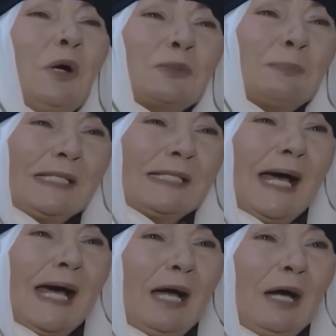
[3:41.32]
موت من
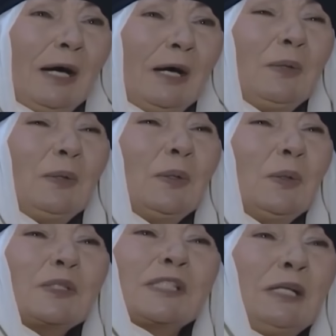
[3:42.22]
ناح
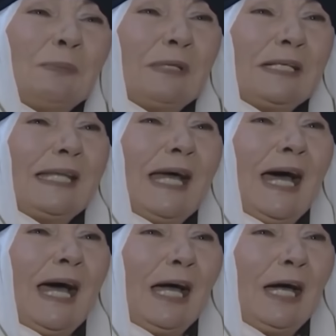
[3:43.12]
وظلم من
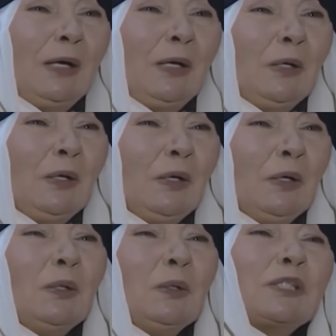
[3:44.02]
ناح
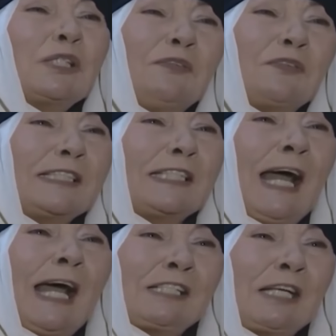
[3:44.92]
وصفرة
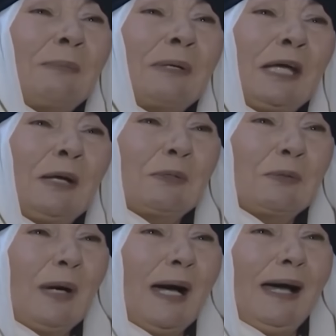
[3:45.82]
العشاء بكى
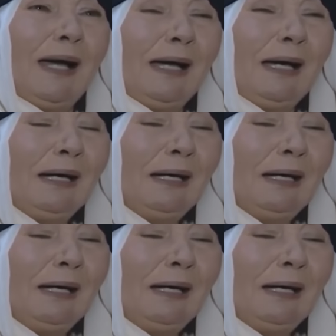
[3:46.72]
ونواح